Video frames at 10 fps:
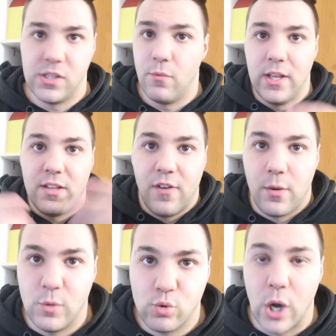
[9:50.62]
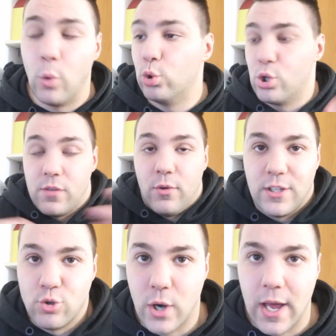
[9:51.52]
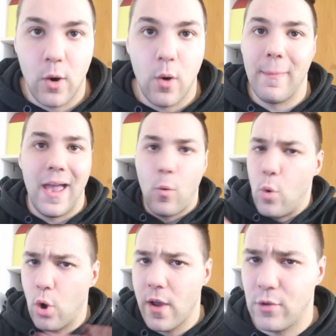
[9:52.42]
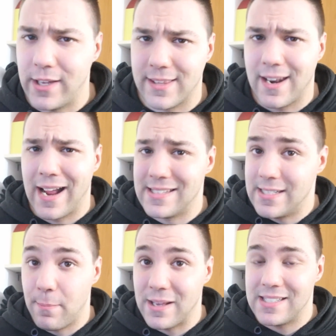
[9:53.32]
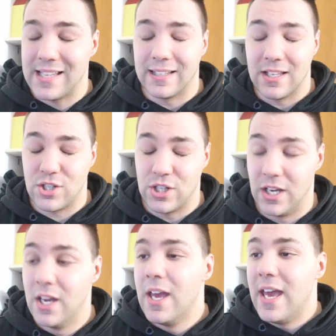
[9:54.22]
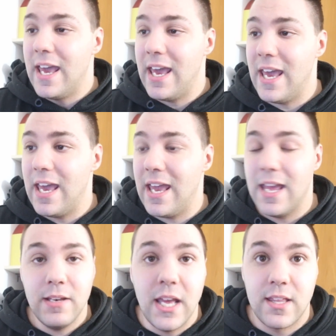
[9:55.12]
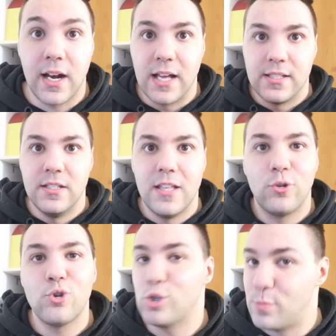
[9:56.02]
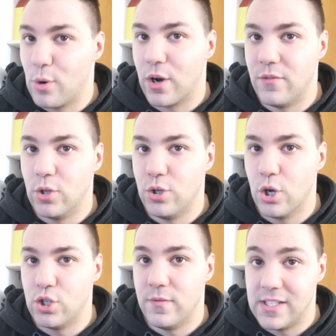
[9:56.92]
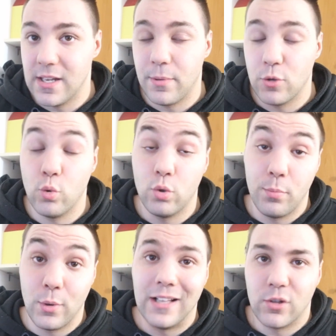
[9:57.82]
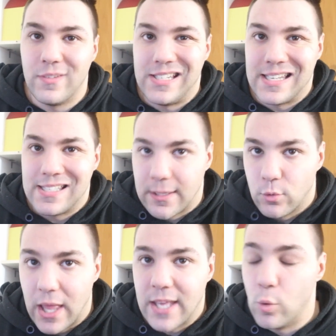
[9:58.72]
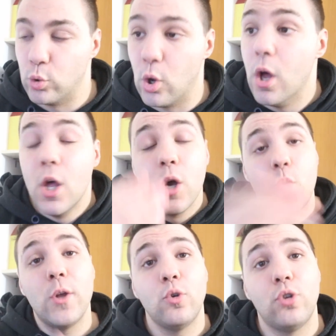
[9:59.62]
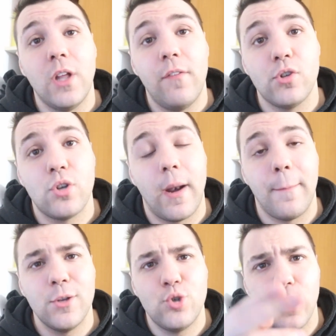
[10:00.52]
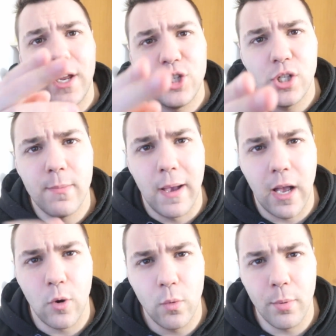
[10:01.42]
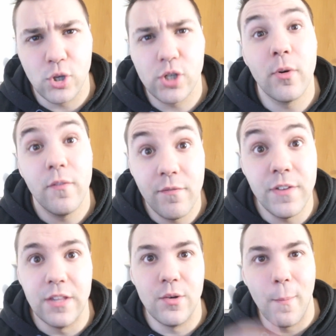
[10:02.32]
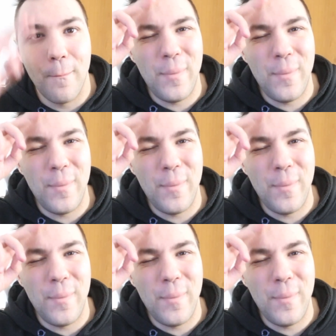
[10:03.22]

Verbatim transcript: se volete farmi un saluto, se volete giocare con me, quello che volete ragazzi passateci. E niente ragazzi, detto ciò spero che il video di oggi vi sia piaciuto, più che altro vi sia stato d'aiuto. Qui è tutto dal vostro rampagione e ci si becca con un prossimo video.